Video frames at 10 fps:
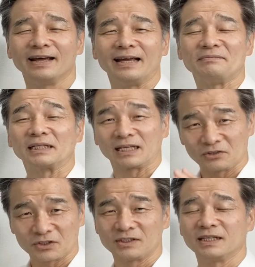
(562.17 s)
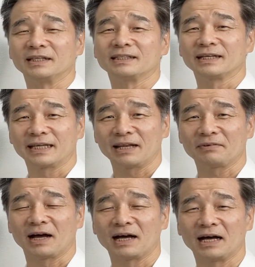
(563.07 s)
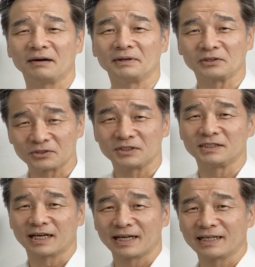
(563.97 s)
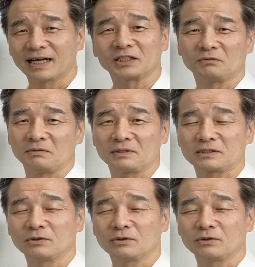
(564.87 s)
えー、ま楽しんでいただければ、まよろしいんじゃないかと思います。